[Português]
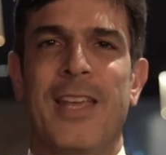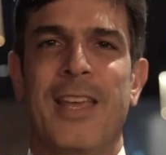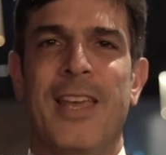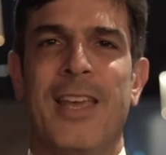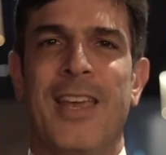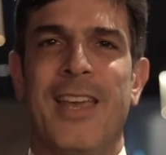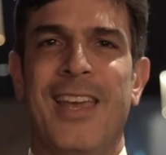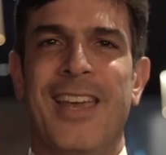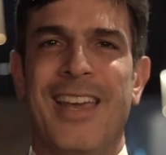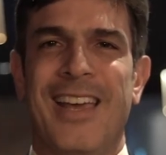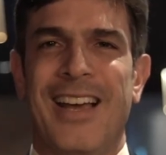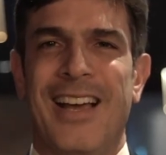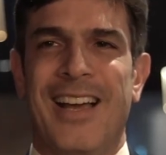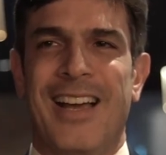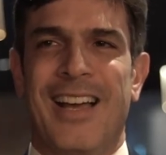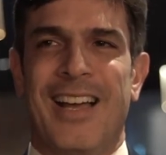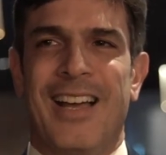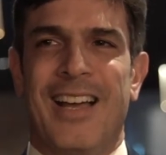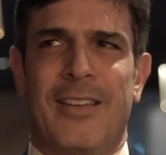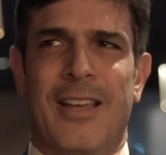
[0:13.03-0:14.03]
E
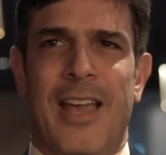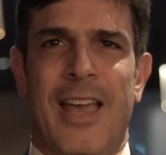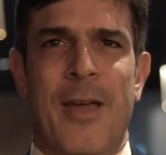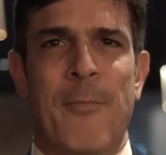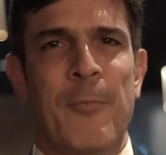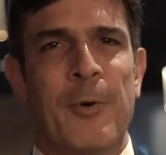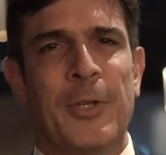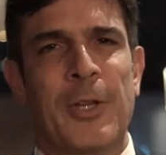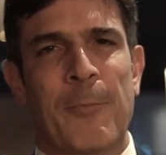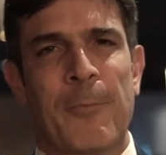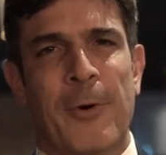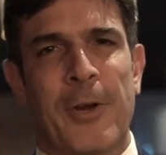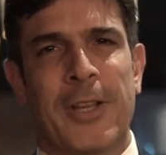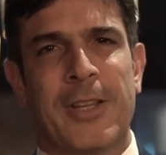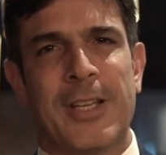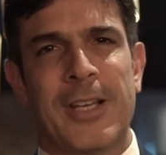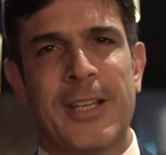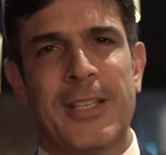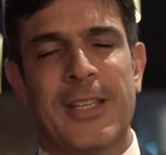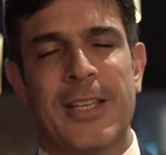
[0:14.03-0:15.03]
é muito
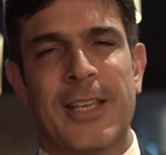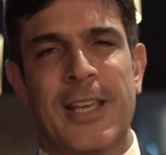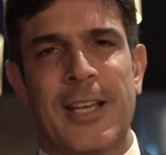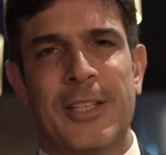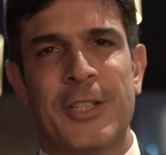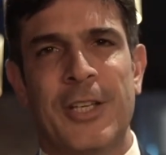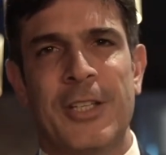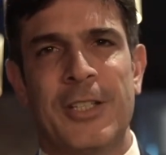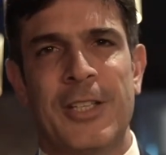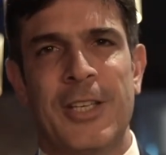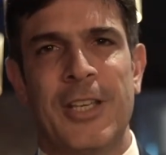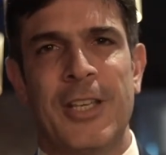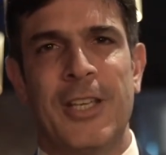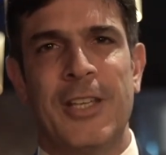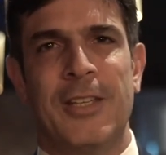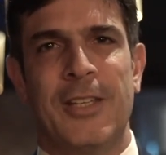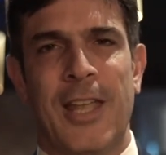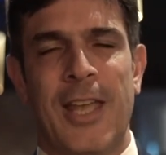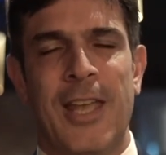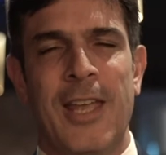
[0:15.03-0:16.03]
importante que a gente
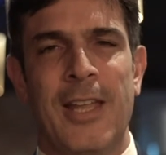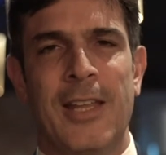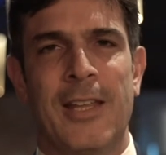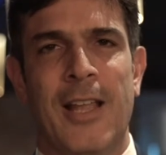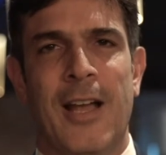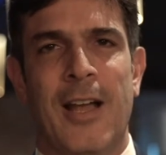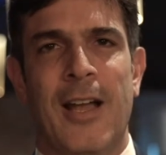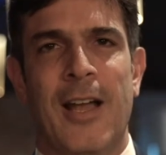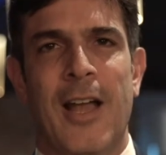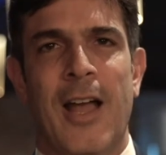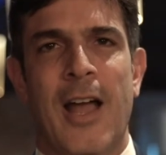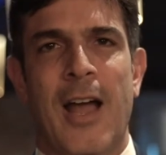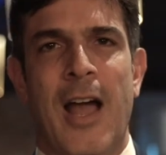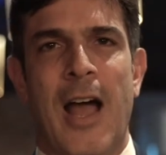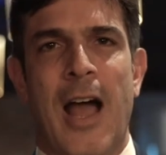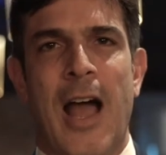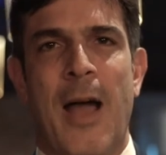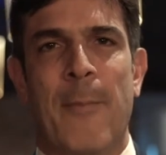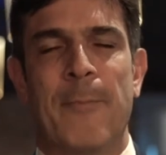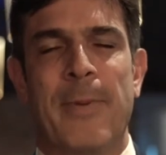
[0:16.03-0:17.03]
entenda
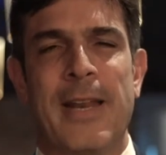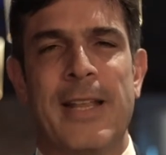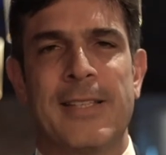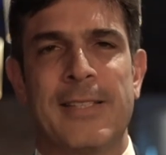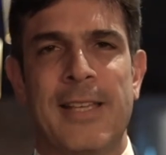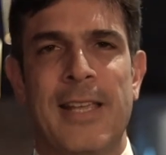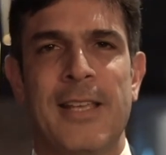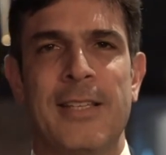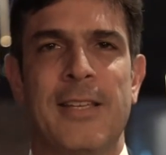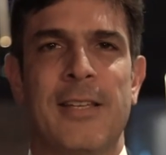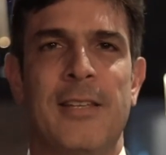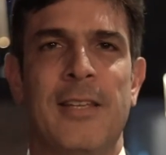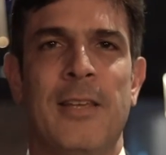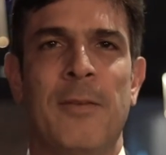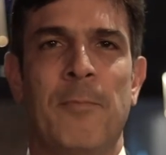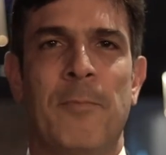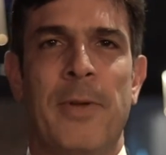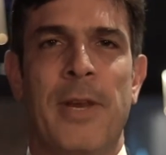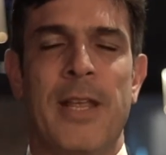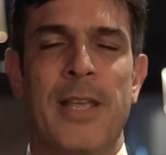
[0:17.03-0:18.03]
a presença de
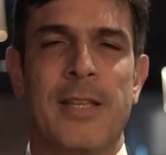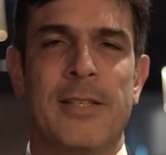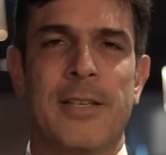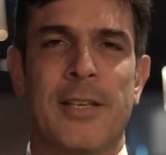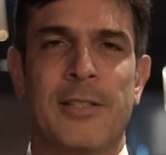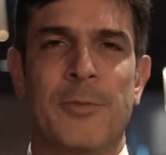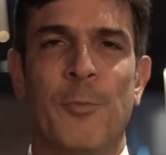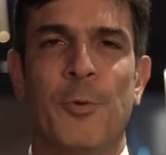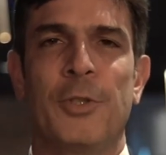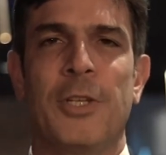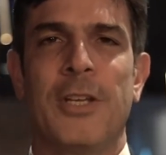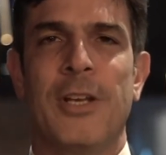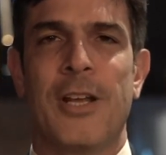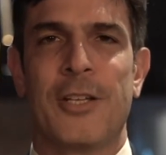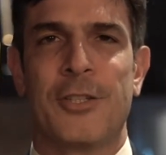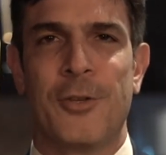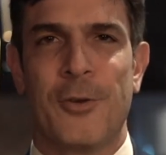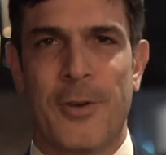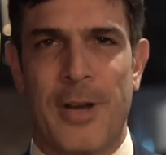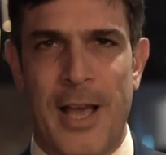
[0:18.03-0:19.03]
empresas
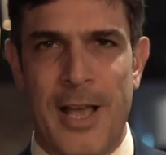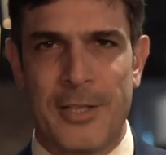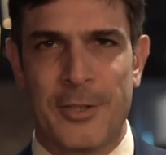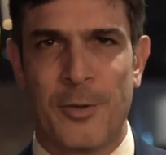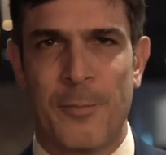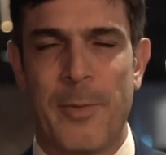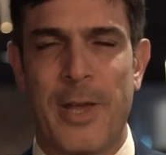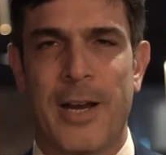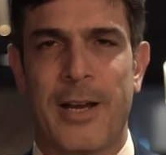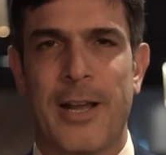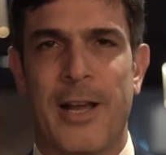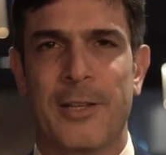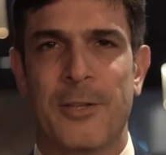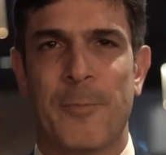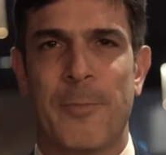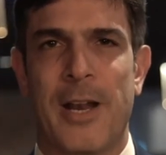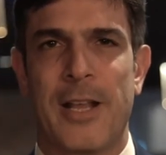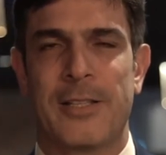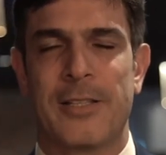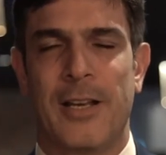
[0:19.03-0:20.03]
multinacionais no mercado
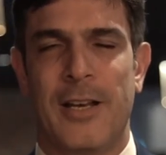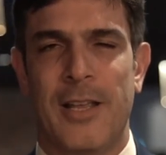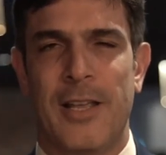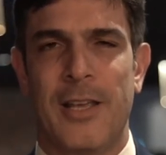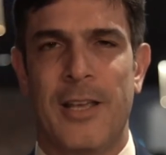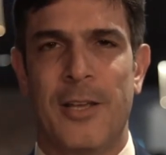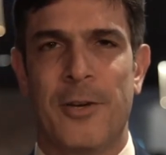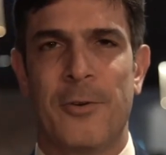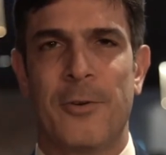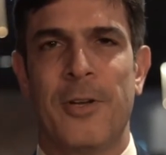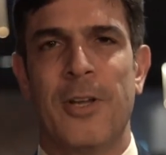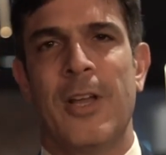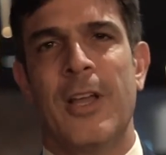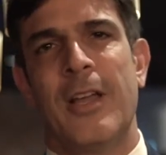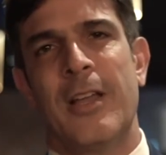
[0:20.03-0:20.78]
brasileiro,